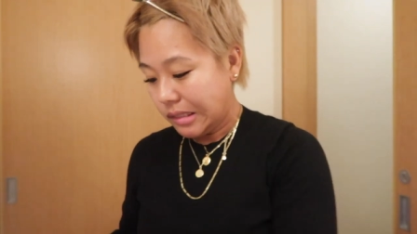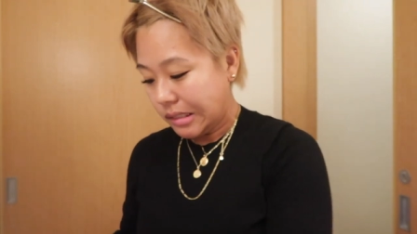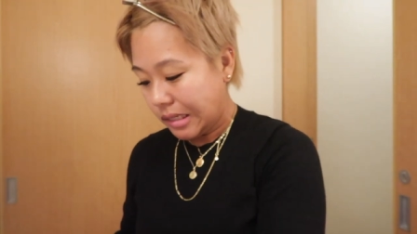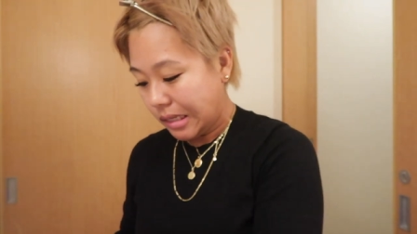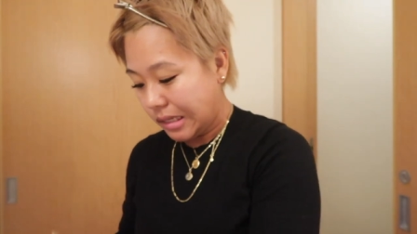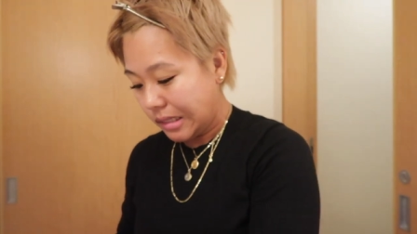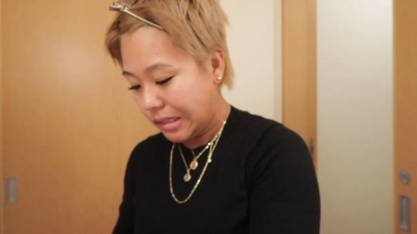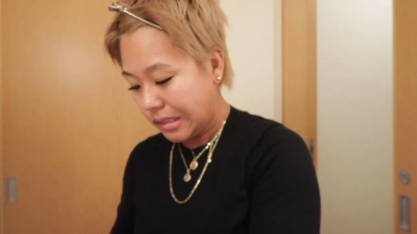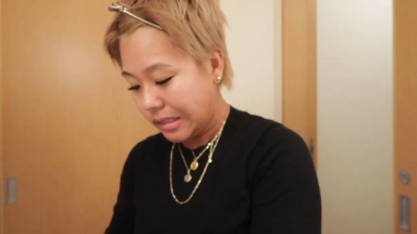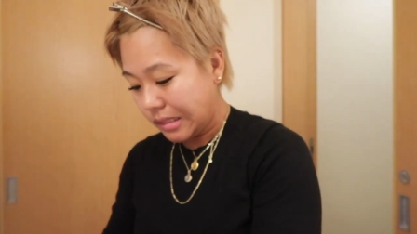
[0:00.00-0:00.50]

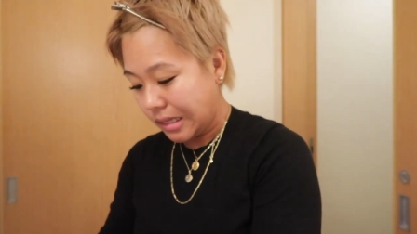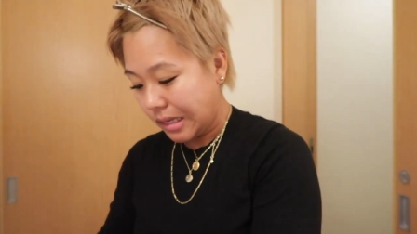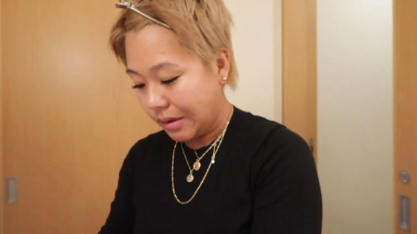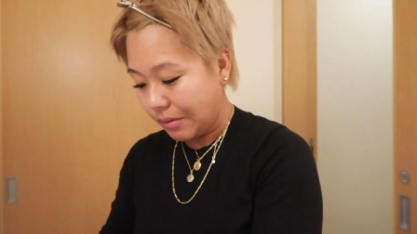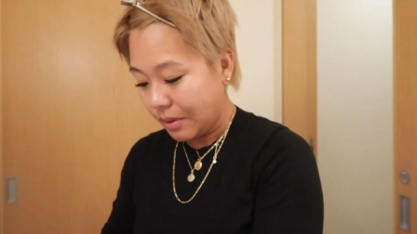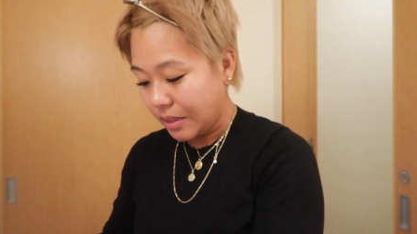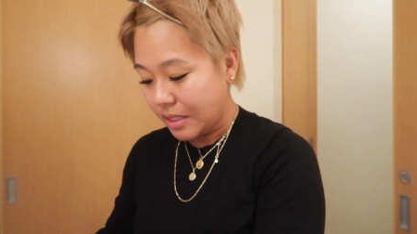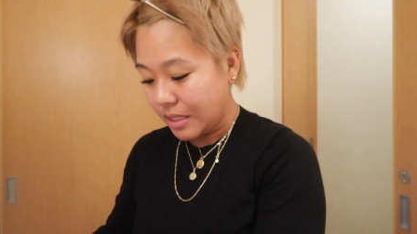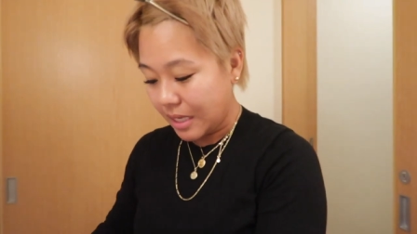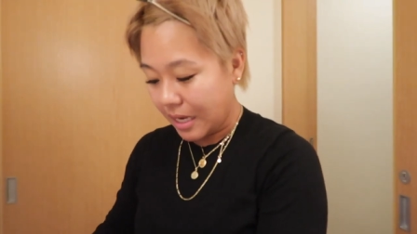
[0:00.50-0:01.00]
3歳
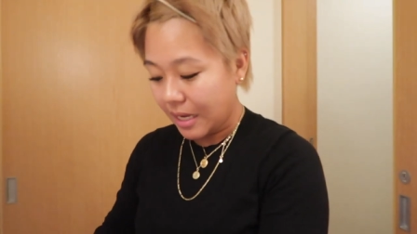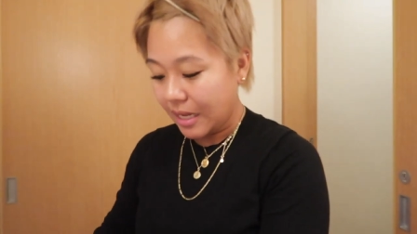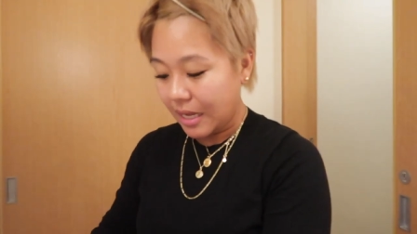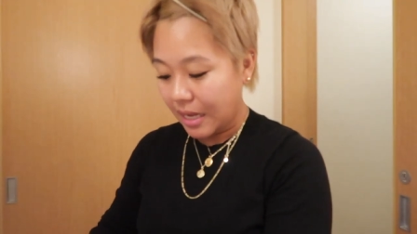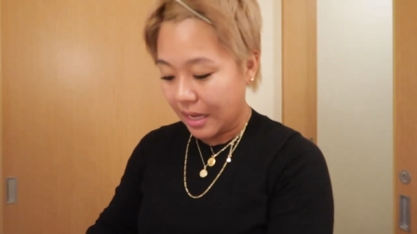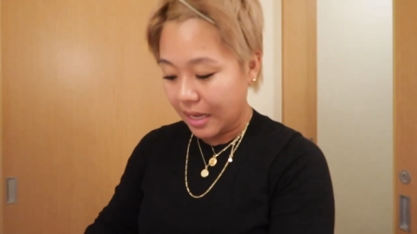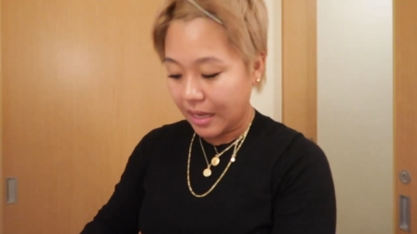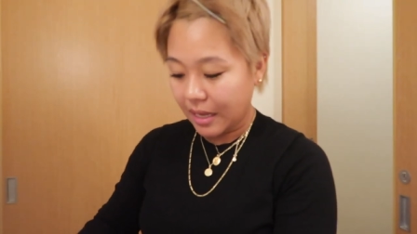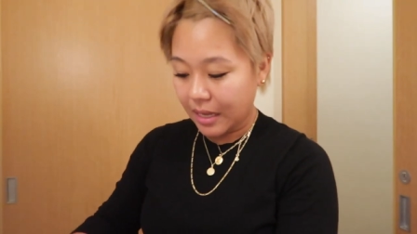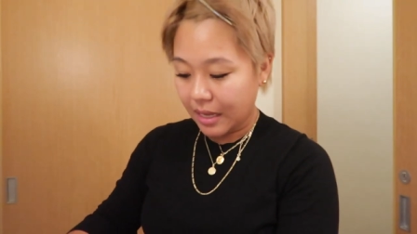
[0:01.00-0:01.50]
大
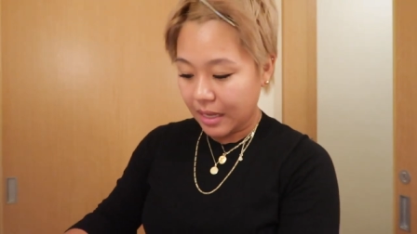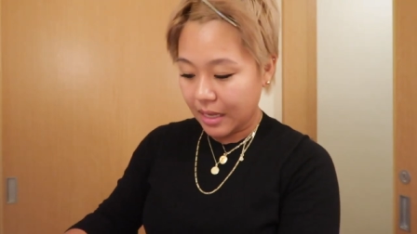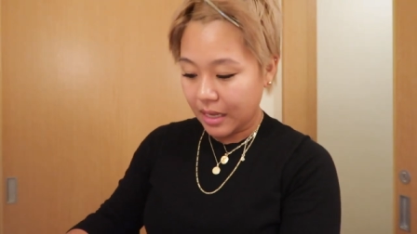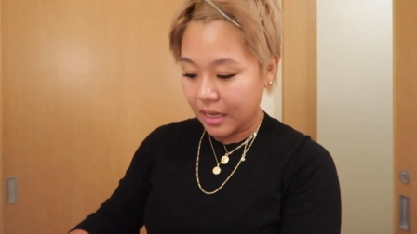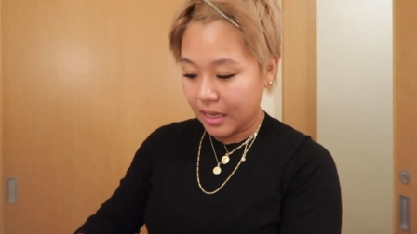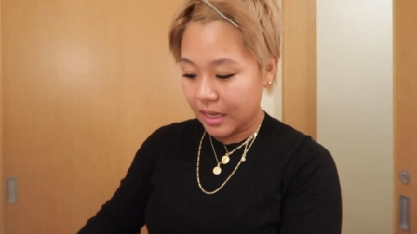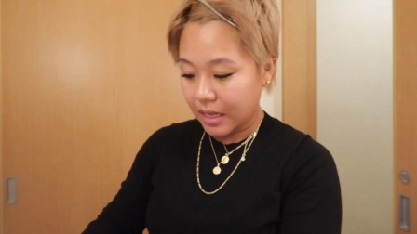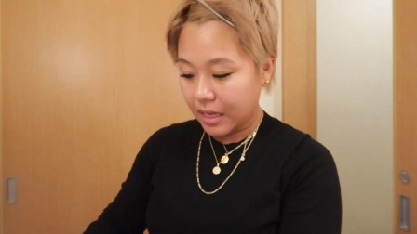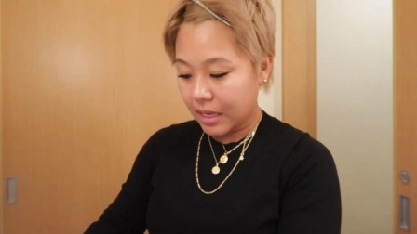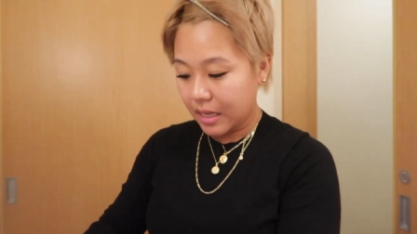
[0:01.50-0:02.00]
変
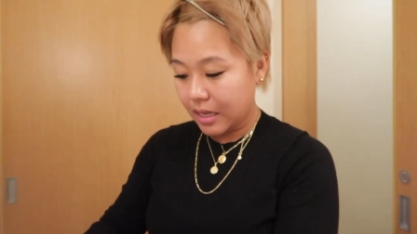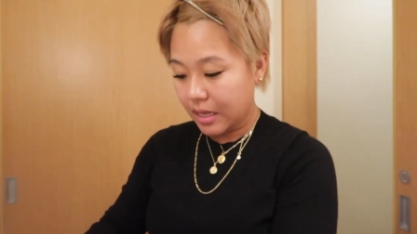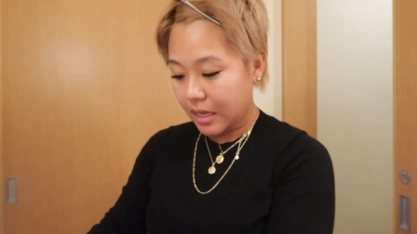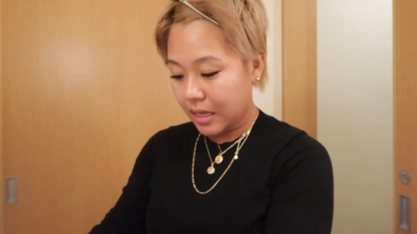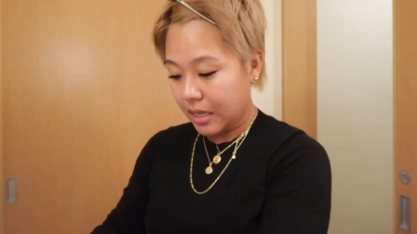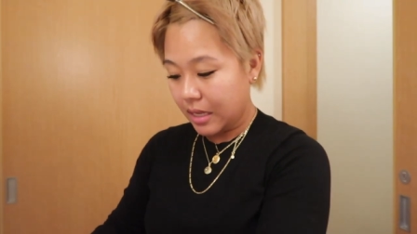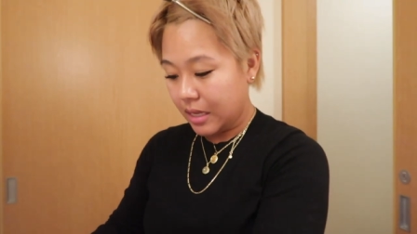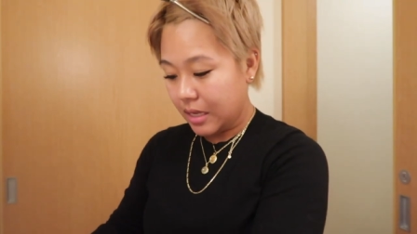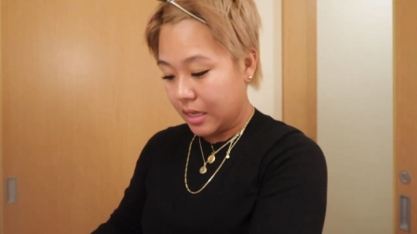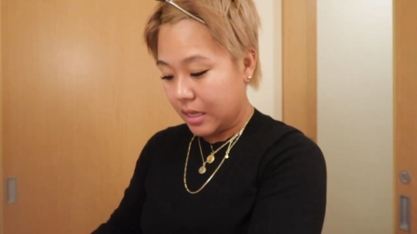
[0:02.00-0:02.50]

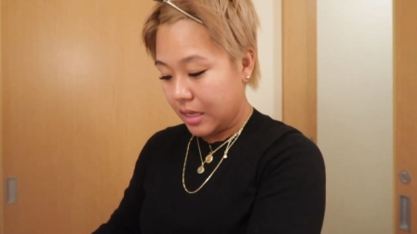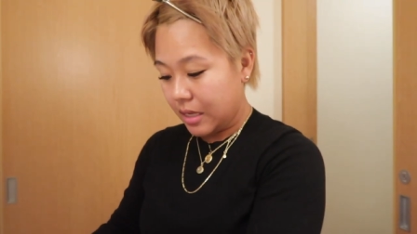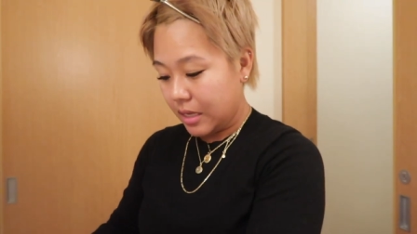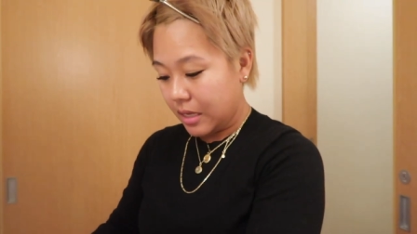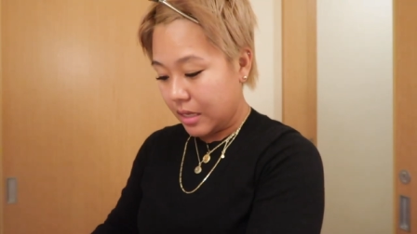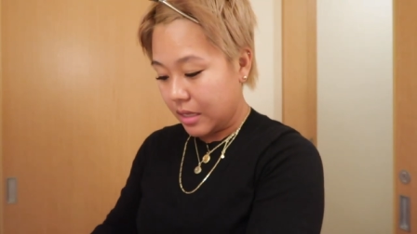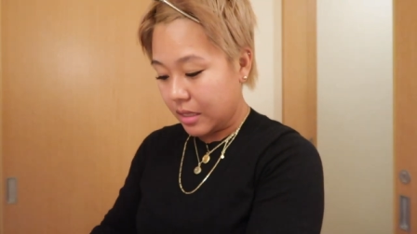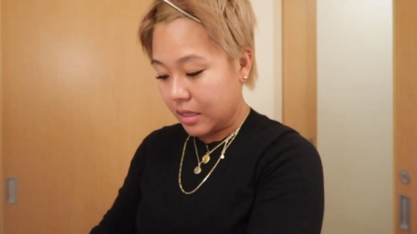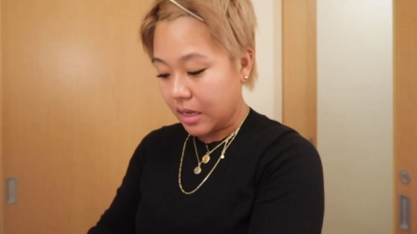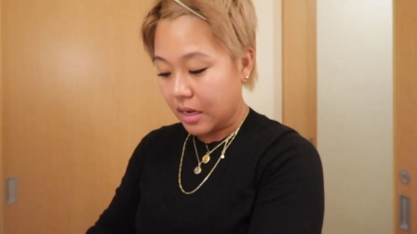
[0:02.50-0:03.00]

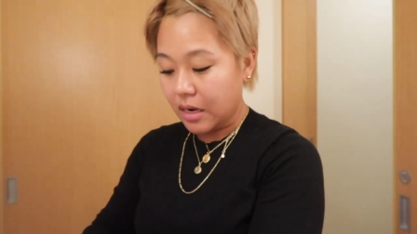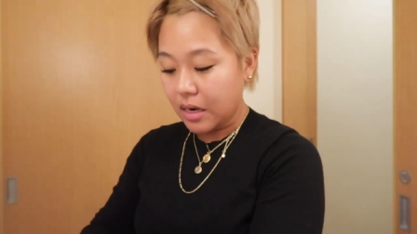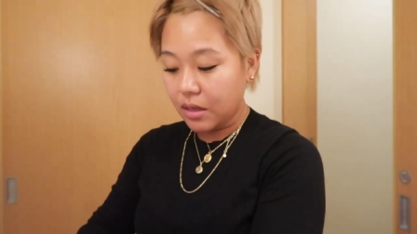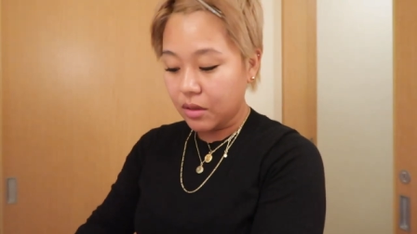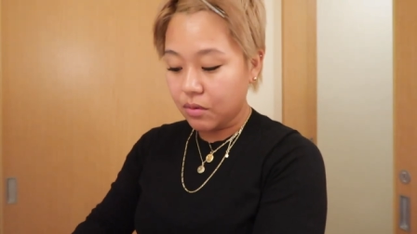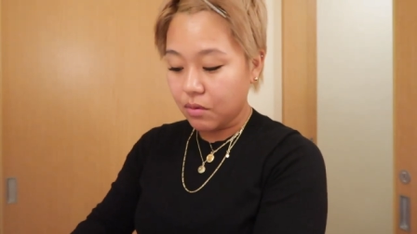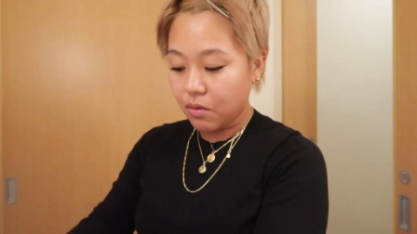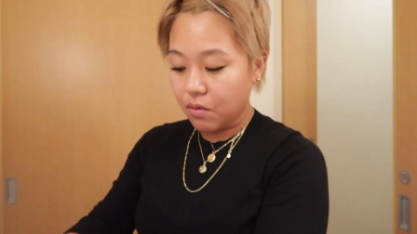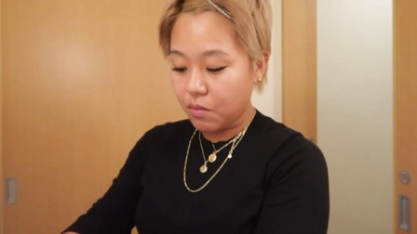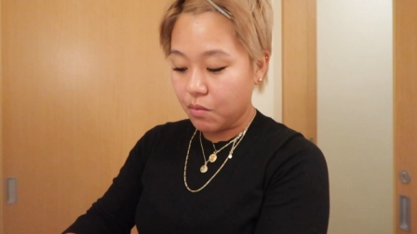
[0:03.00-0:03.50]
だな
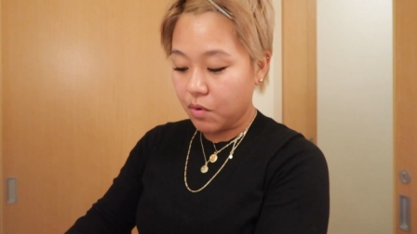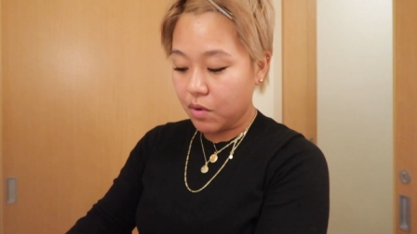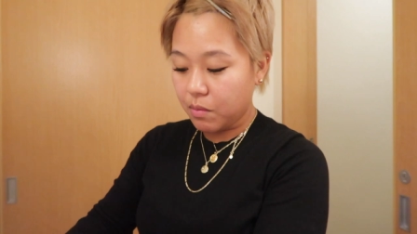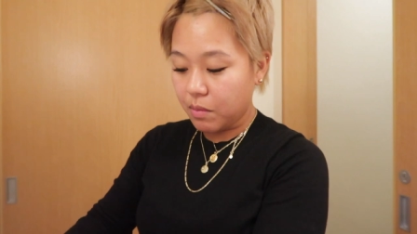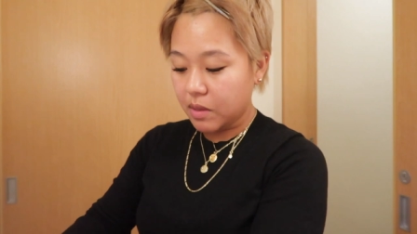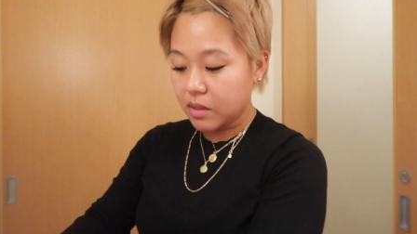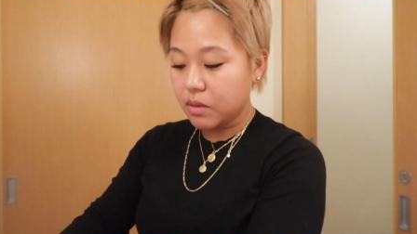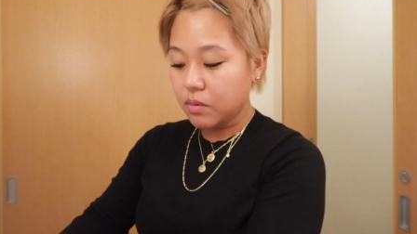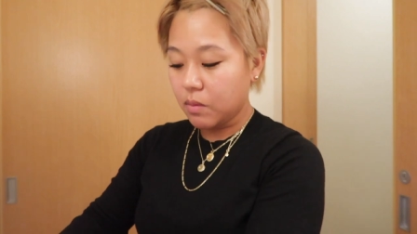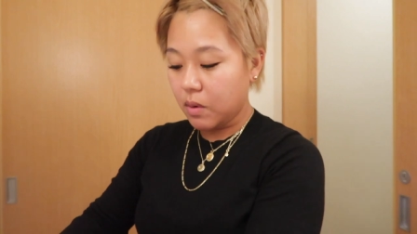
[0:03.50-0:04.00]
と思い
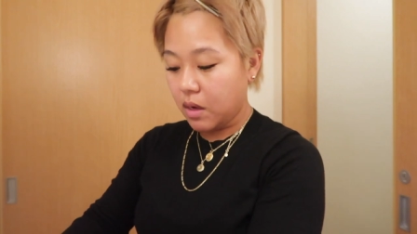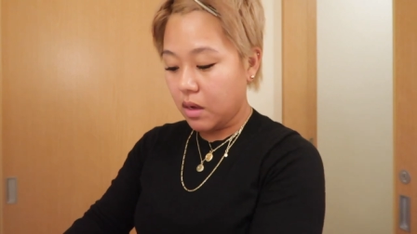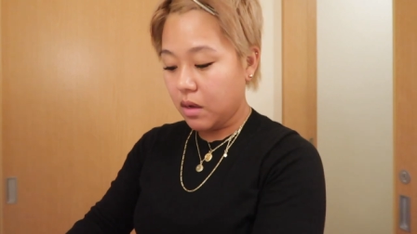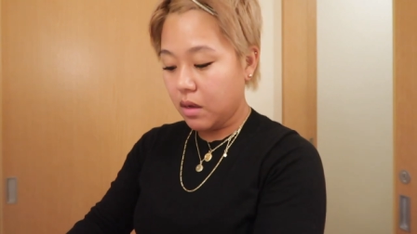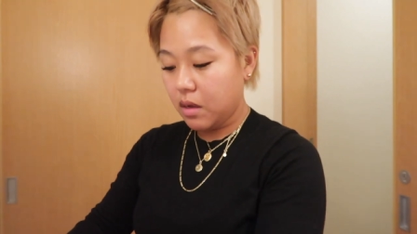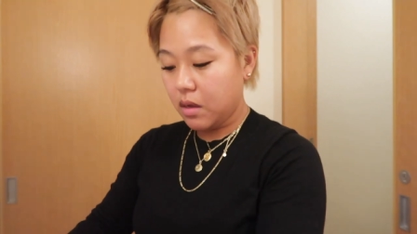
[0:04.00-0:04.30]
ますわ